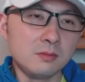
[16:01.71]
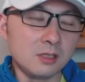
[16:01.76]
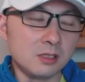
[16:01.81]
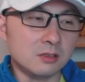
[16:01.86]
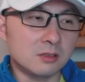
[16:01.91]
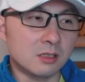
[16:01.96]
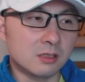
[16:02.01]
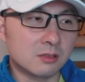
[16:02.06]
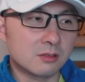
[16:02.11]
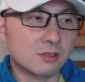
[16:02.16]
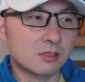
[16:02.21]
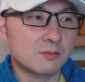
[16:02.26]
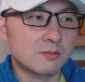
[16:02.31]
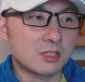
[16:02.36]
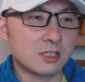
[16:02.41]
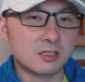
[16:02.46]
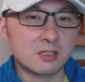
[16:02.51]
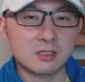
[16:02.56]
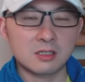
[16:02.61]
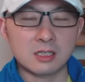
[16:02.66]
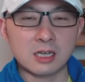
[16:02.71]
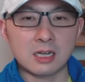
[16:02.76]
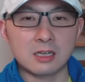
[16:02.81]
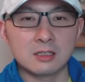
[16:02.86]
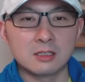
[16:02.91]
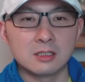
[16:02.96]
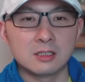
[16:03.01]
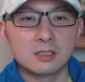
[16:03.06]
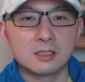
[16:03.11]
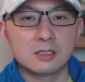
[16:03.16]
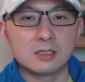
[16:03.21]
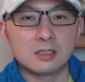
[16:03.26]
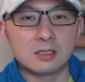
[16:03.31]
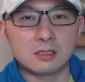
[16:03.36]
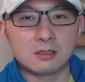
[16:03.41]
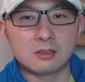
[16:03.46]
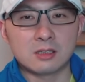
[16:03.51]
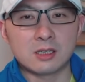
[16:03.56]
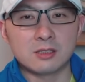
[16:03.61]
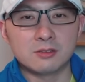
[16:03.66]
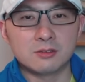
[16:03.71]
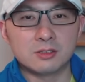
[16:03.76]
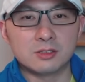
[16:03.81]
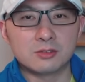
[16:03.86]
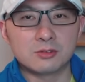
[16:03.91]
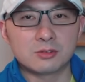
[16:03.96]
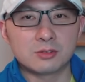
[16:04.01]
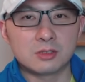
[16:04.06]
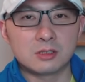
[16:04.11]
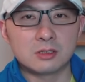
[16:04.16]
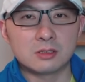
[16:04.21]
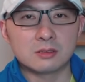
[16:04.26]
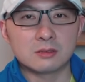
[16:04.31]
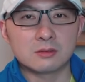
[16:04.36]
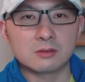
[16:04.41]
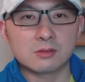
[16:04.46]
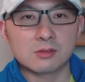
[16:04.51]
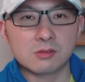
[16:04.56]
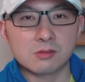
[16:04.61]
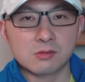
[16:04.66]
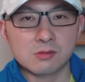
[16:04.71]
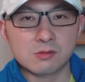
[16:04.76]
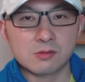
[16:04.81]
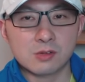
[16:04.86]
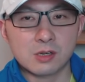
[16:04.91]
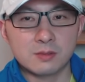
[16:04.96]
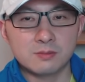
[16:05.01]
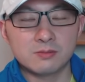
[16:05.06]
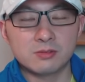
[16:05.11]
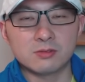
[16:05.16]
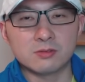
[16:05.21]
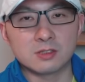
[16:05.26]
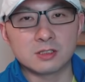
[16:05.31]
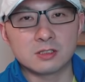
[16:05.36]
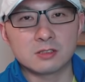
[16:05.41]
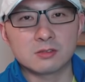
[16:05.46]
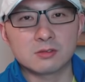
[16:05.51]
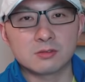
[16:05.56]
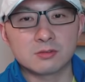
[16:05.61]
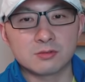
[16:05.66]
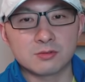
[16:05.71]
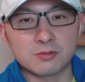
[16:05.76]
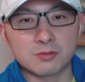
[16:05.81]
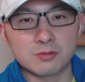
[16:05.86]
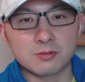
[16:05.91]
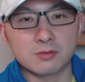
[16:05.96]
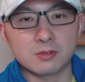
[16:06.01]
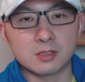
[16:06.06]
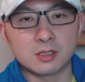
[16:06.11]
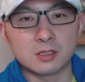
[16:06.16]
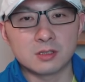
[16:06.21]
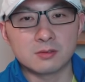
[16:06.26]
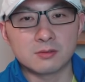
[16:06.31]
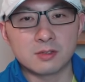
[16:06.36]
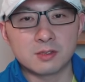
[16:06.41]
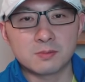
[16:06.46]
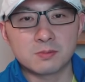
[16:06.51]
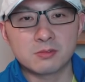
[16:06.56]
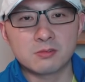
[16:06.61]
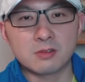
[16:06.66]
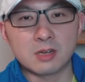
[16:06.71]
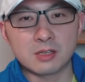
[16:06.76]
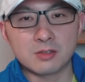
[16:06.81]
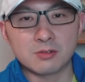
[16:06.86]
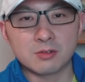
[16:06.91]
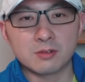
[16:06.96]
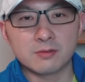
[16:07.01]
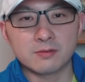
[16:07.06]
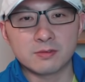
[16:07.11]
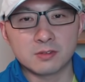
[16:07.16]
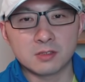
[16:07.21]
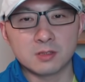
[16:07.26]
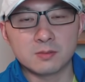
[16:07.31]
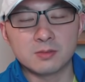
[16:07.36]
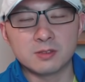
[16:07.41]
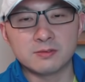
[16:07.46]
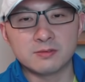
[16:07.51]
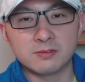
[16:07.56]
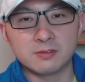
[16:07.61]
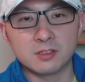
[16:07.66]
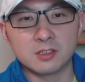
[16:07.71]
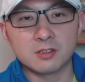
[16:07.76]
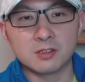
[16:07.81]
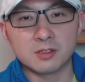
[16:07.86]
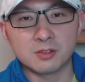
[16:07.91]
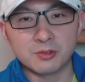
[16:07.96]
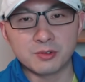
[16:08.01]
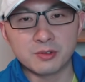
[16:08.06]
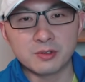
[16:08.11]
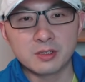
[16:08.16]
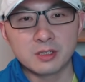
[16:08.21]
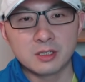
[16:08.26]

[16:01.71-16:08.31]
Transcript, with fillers: 能够证明欺诈，然后还有人说，川普的数据也完不完全符合本福特定律。